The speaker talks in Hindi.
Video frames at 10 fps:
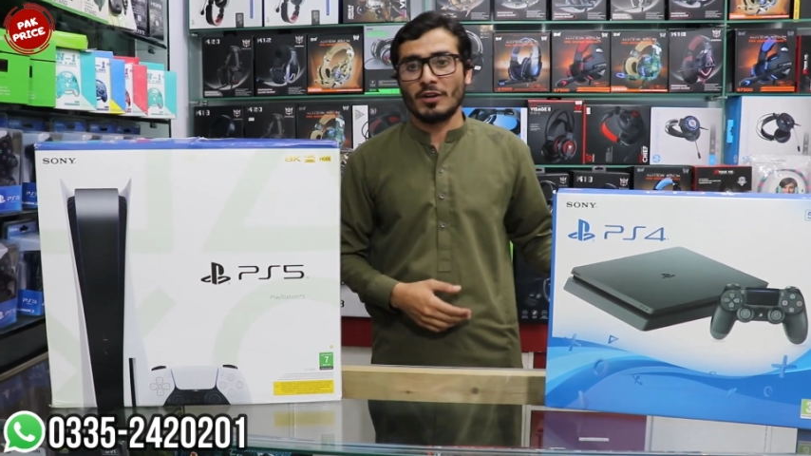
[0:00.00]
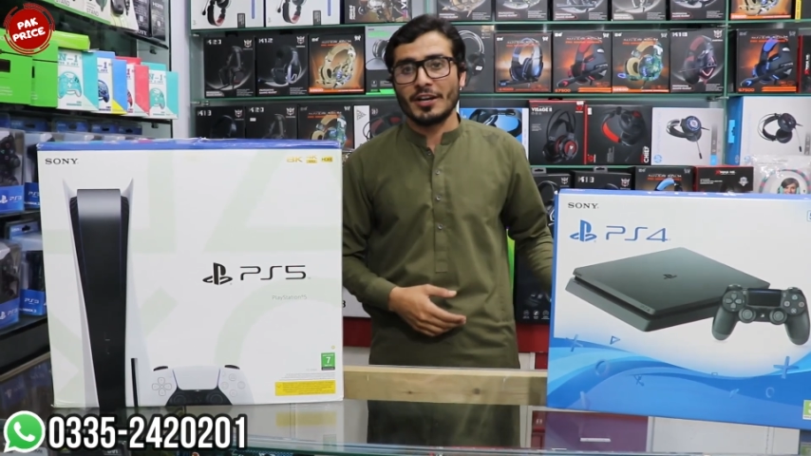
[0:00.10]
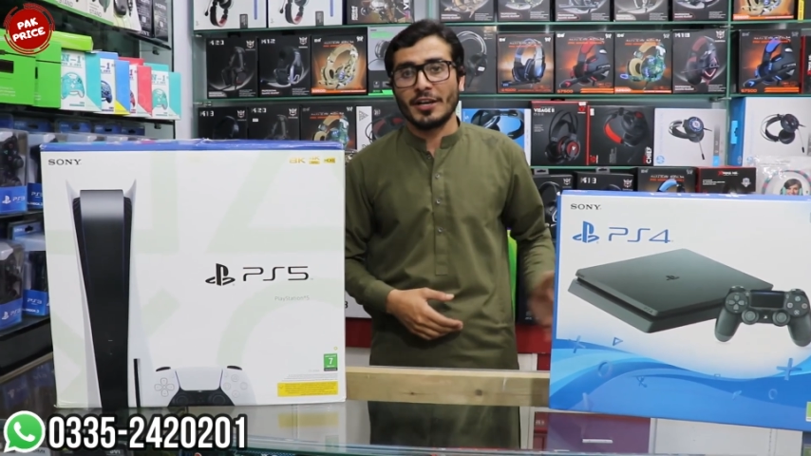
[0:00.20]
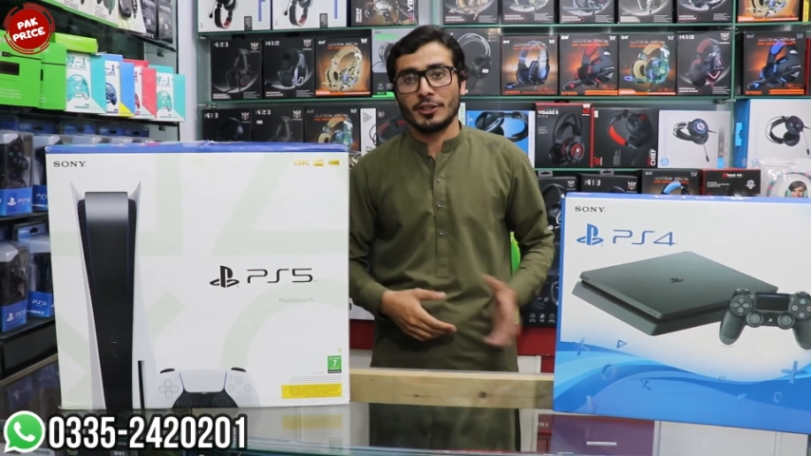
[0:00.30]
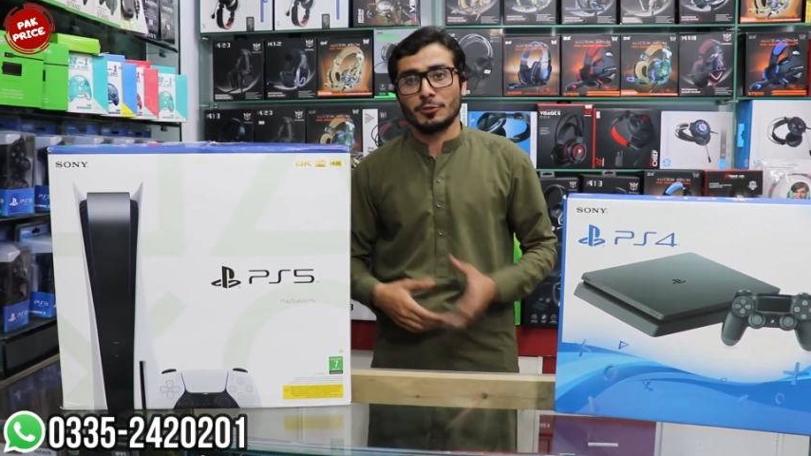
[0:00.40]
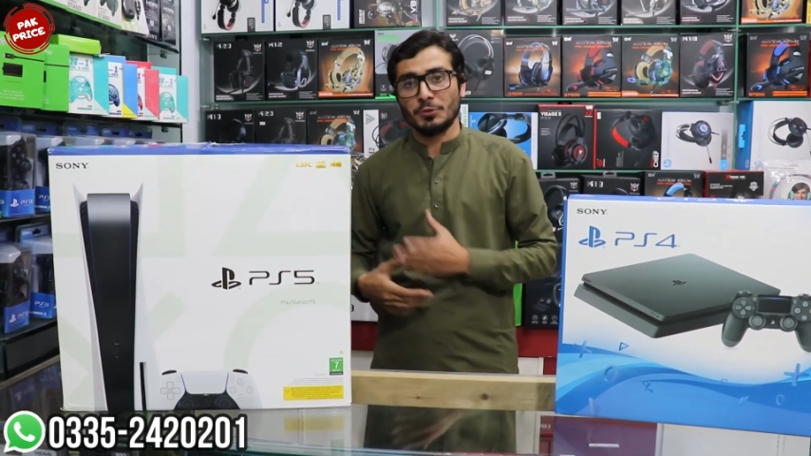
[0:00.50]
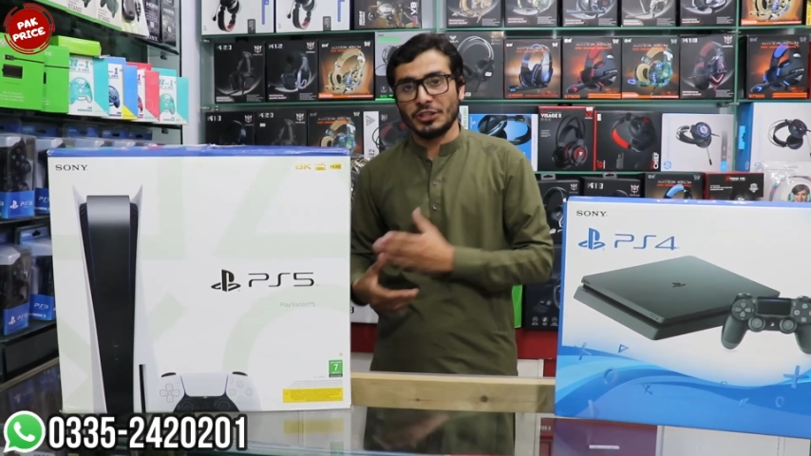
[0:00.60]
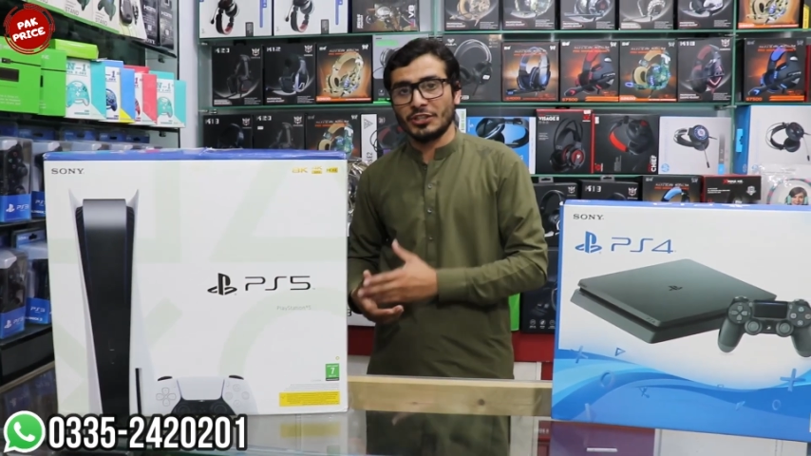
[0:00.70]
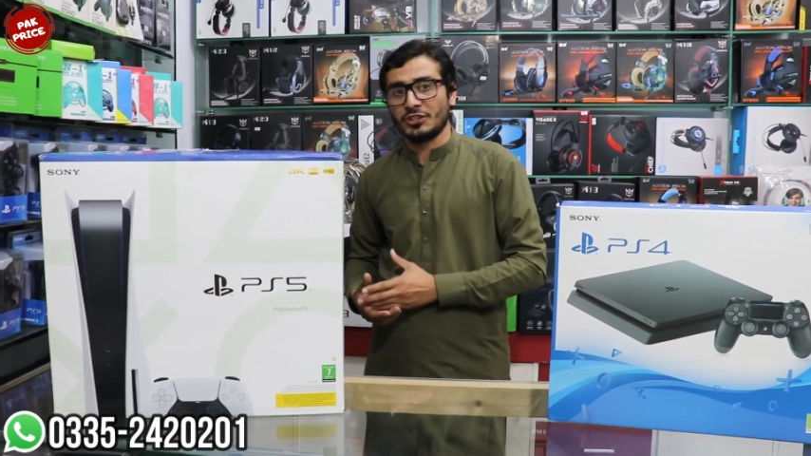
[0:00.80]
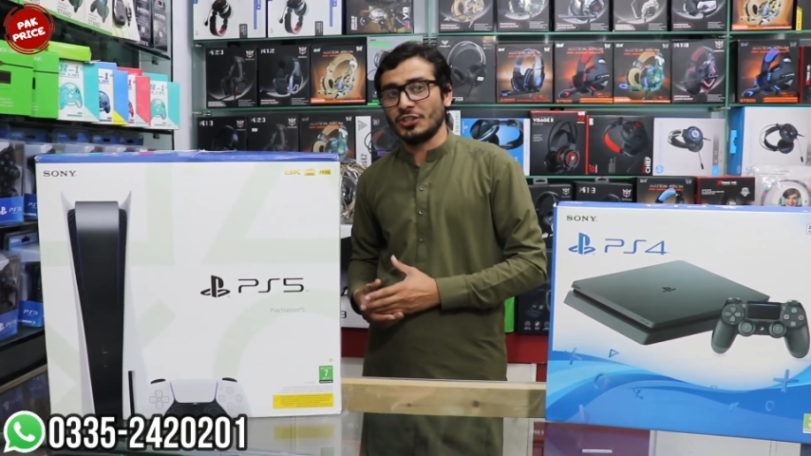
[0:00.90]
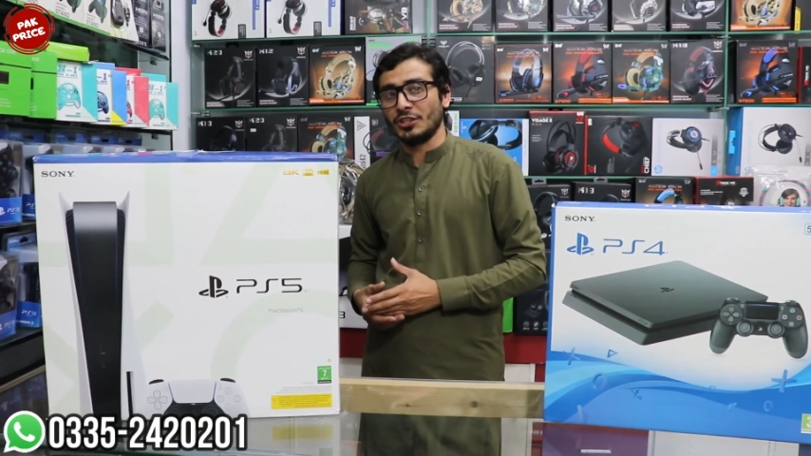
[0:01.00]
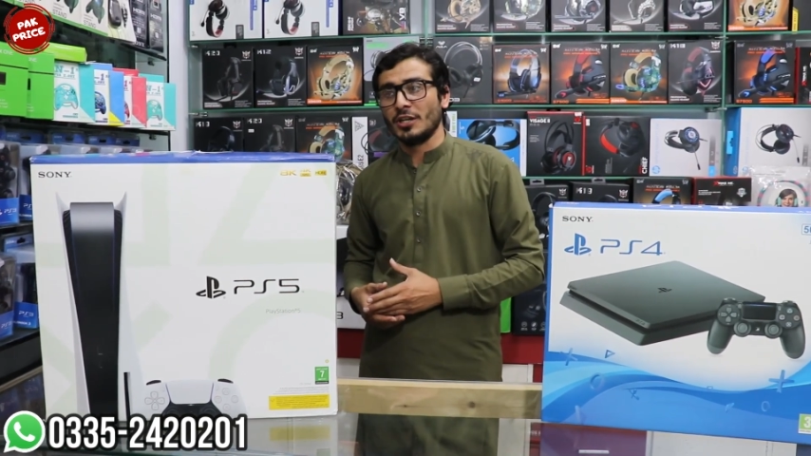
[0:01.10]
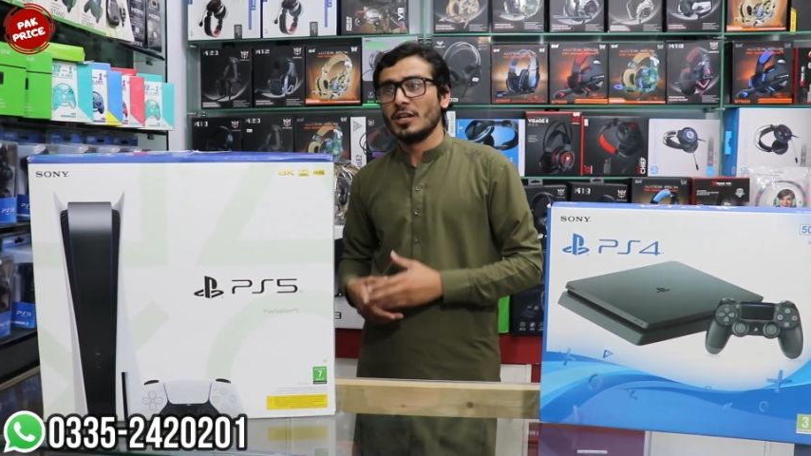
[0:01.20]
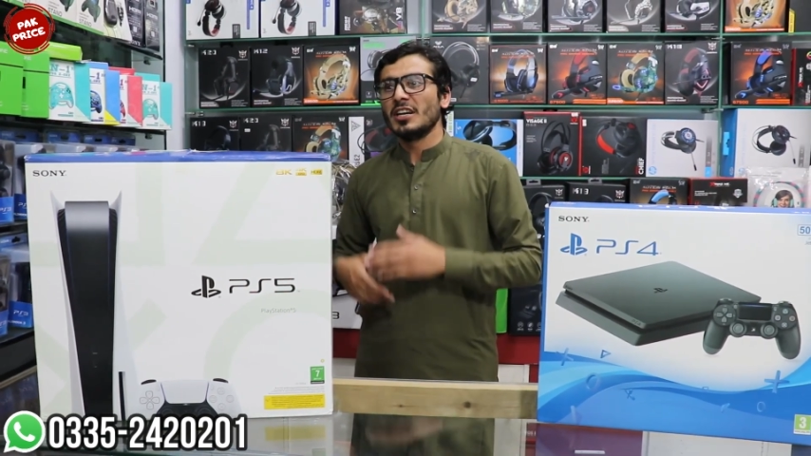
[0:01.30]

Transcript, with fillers: वन एस पी एस थ्री